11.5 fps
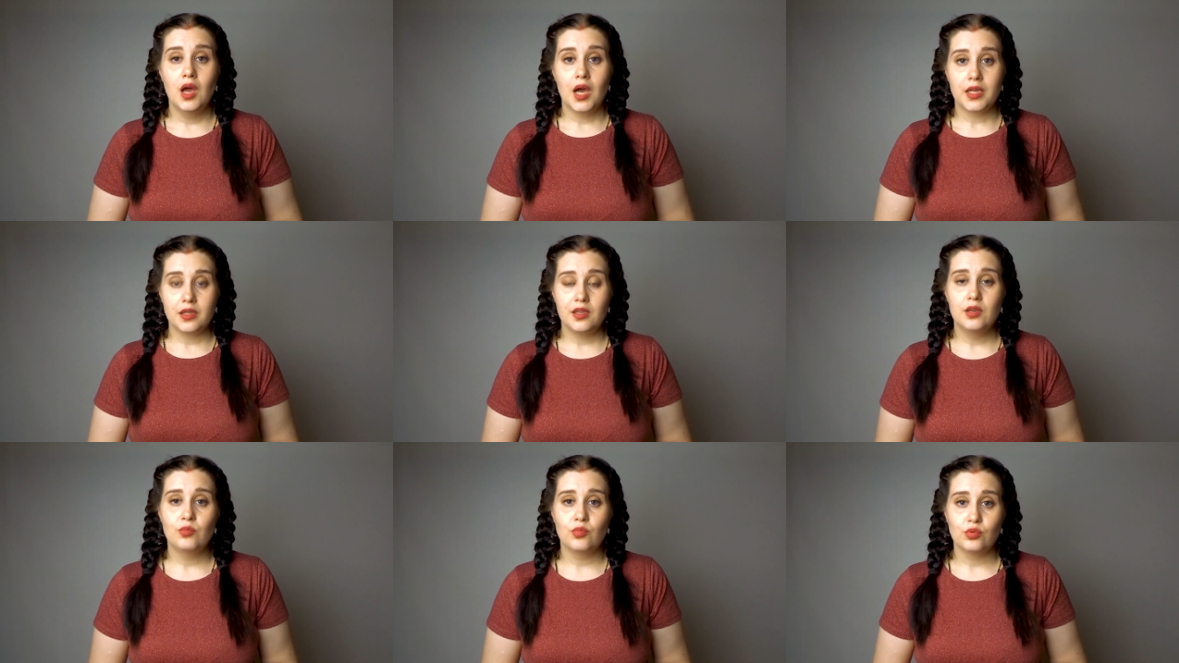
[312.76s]

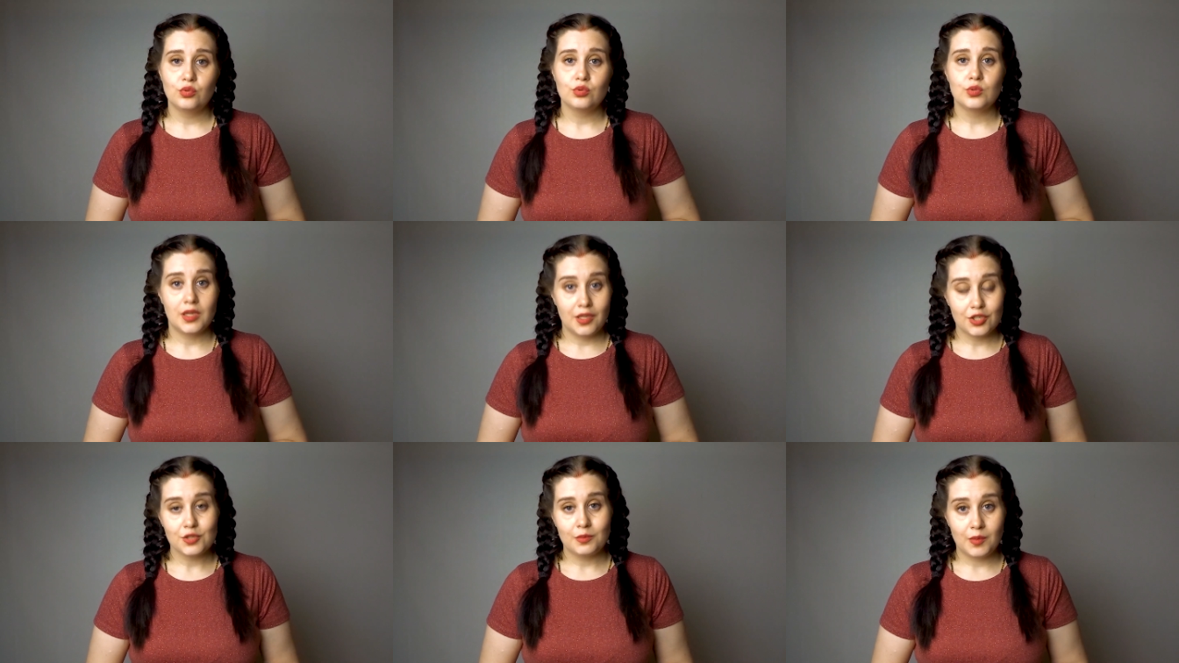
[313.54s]
они будут на
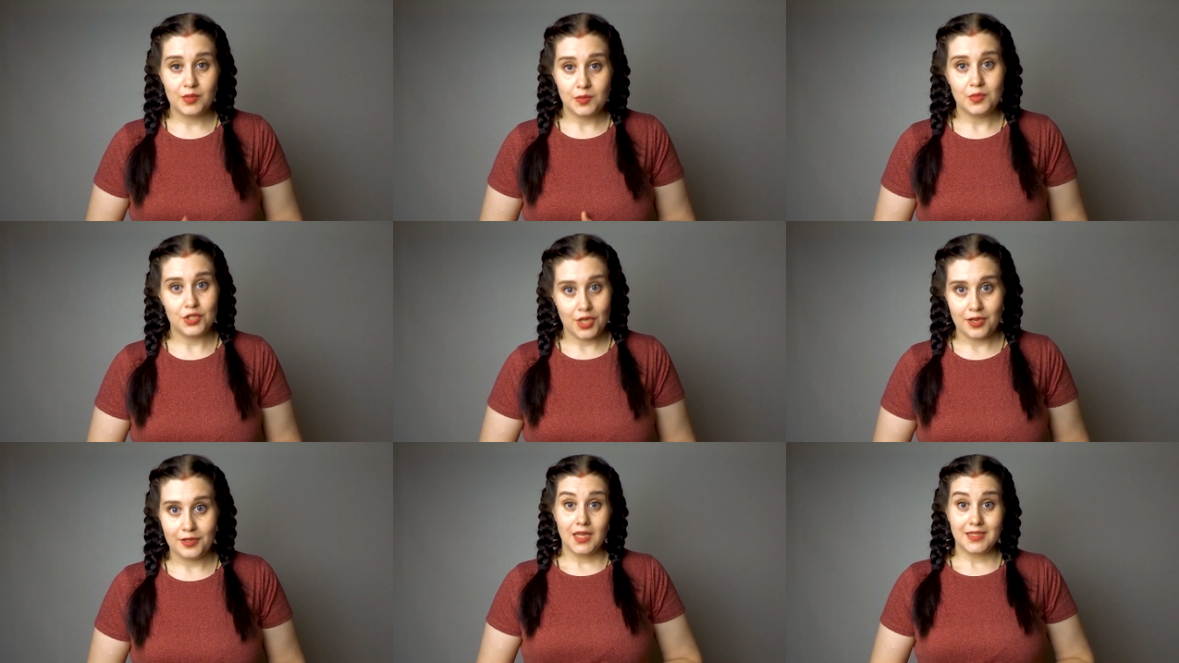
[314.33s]
нашем
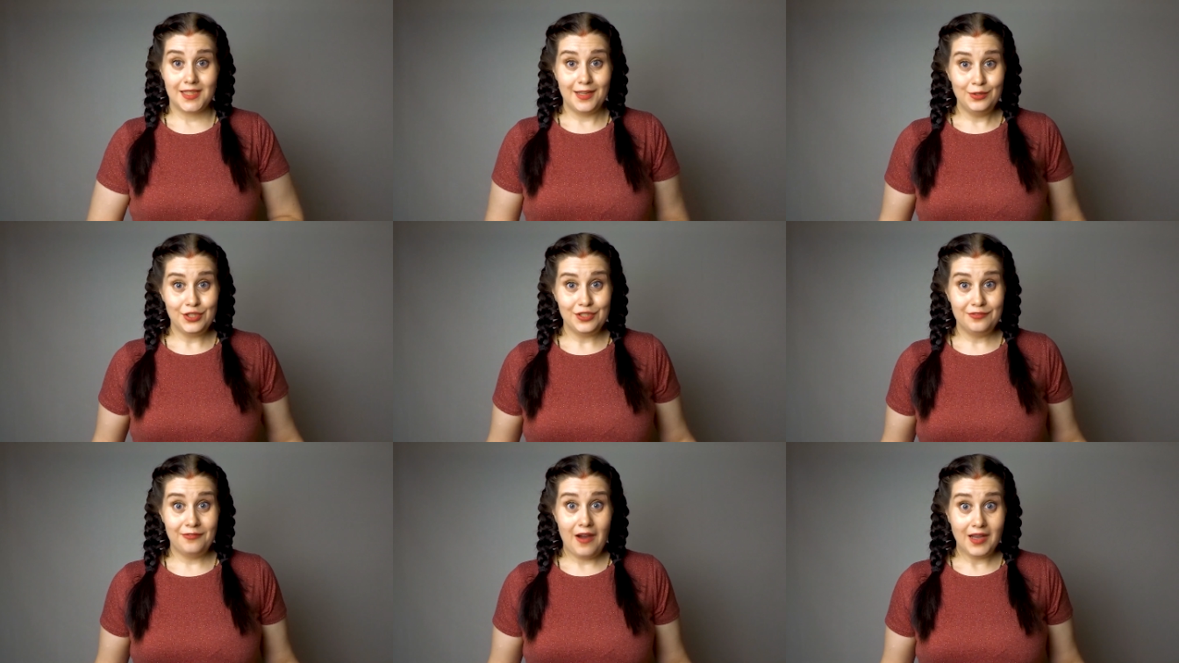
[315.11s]
обеспечении.
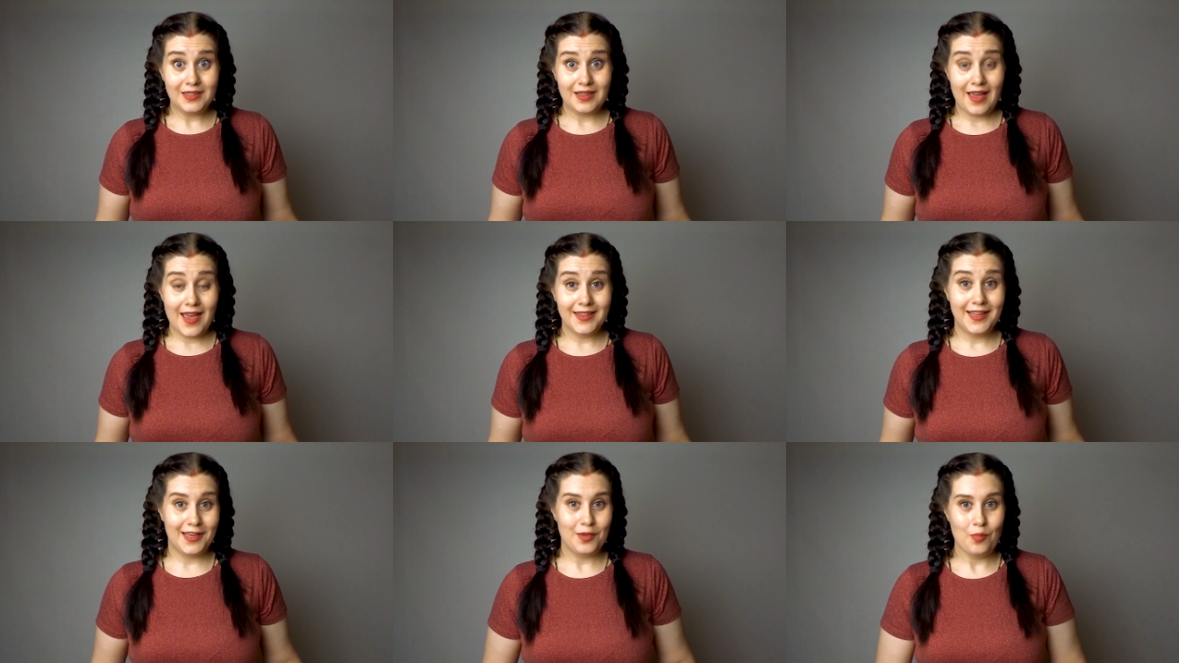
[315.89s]
Следующий факт –
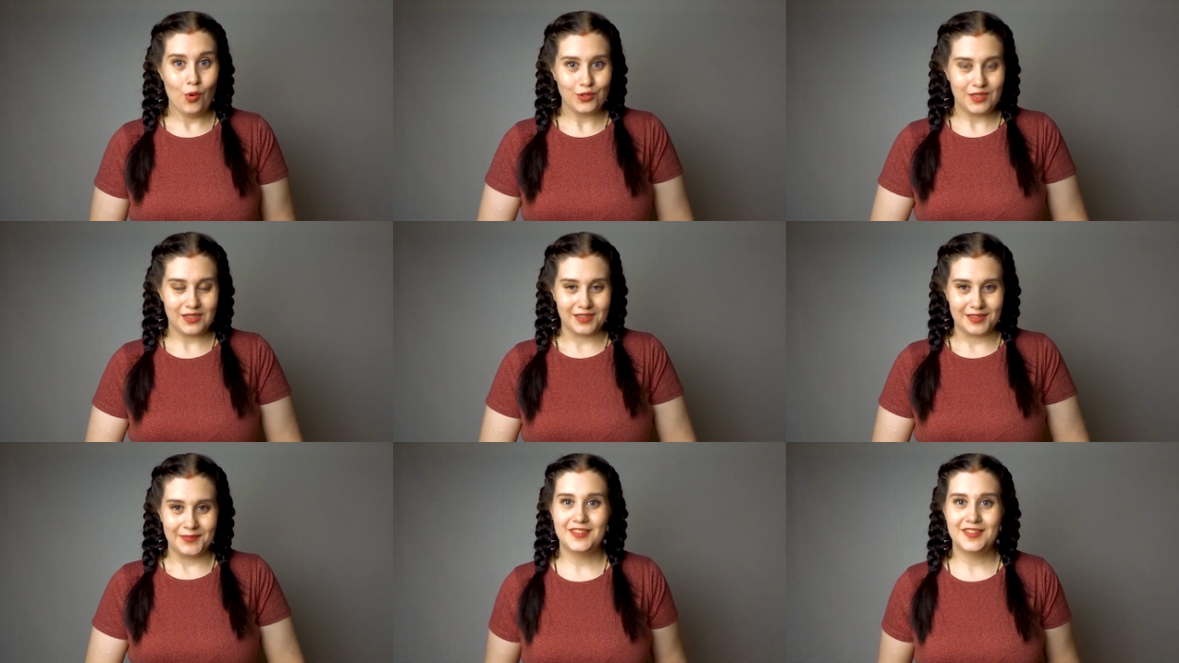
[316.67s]
это эмоции.